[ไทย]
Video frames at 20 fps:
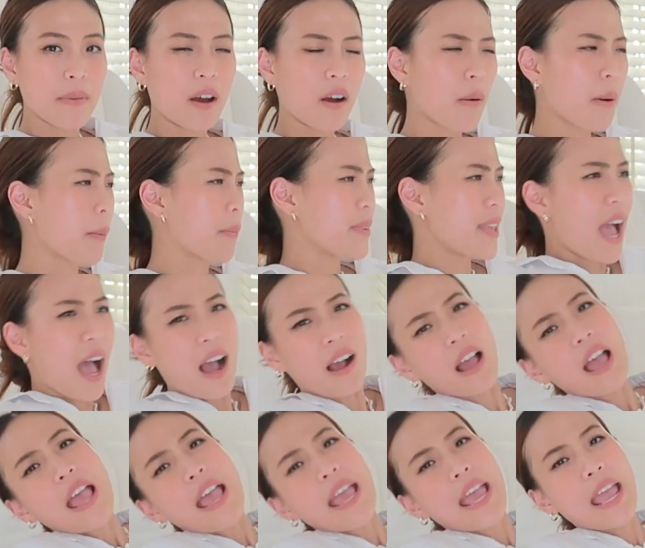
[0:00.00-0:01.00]
มๆ แล้วก็แบบอยาก
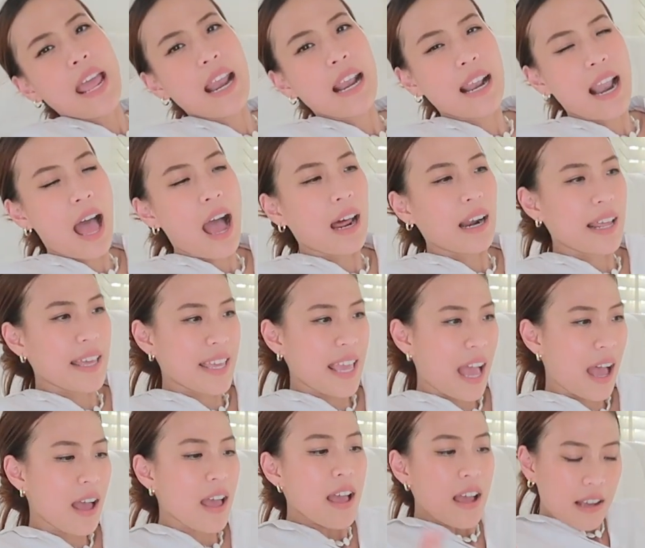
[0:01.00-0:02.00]
เอนหลังอะไร
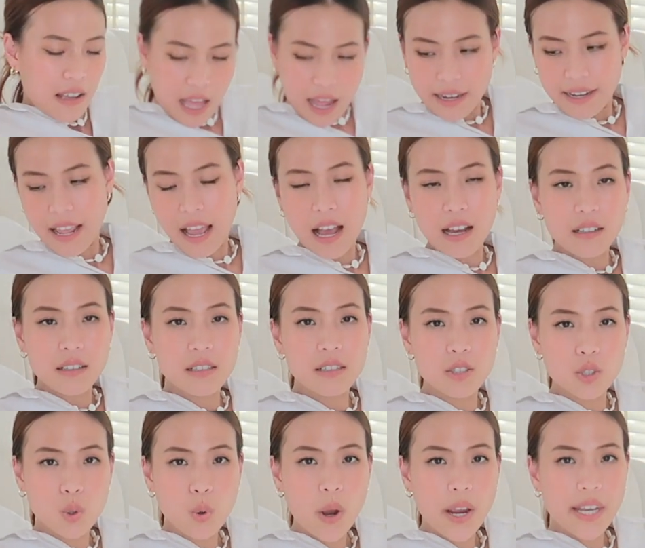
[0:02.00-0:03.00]
เงี้ยอันเนี้ยคือ
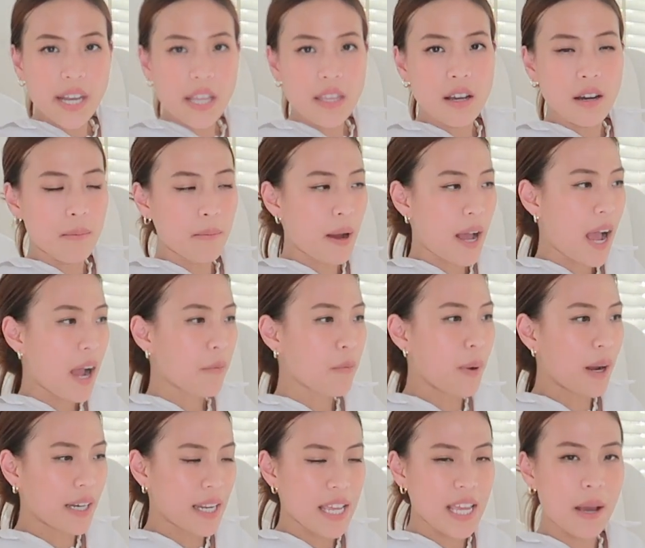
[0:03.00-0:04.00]
ช่วยได้เยอะมาก
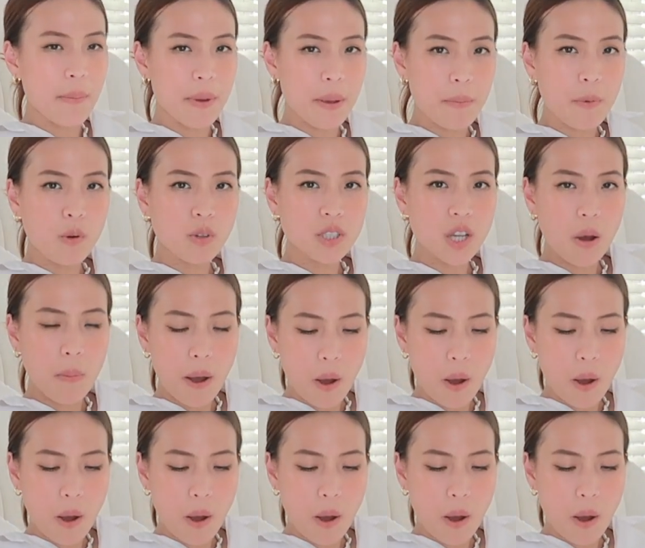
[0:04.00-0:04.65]
บางทีอะปีโป้ชอบ